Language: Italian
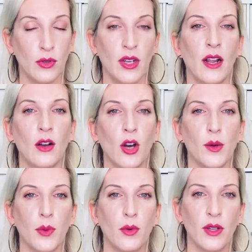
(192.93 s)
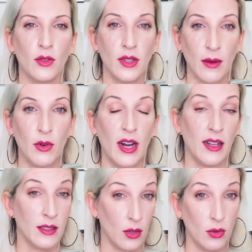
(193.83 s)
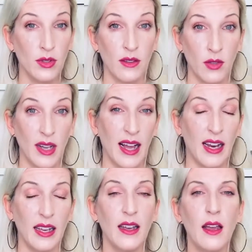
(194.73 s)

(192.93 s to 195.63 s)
il corpo quando andiamo nella seconda vocale,